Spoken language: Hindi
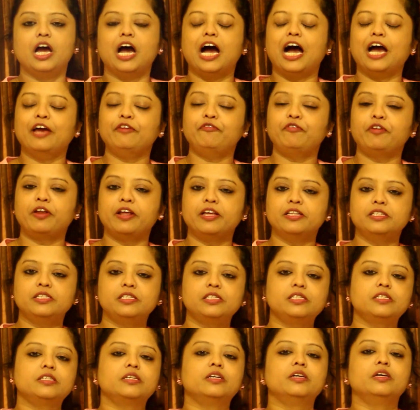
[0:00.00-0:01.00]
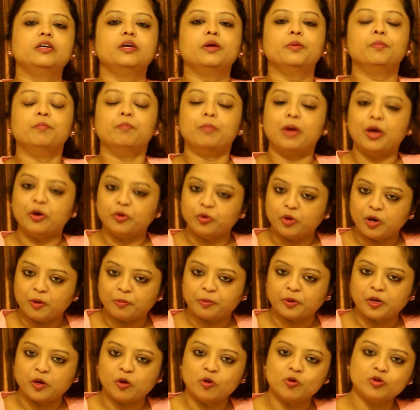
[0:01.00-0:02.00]
हाय फ्रेंड्स मैं हूं
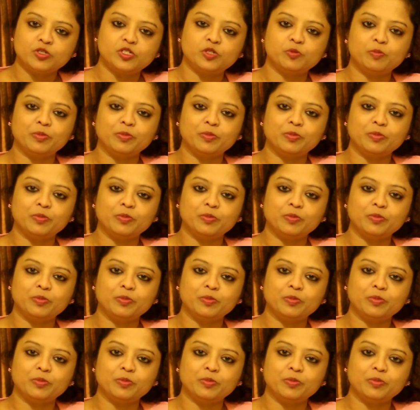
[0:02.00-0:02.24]
आपकी होस्ट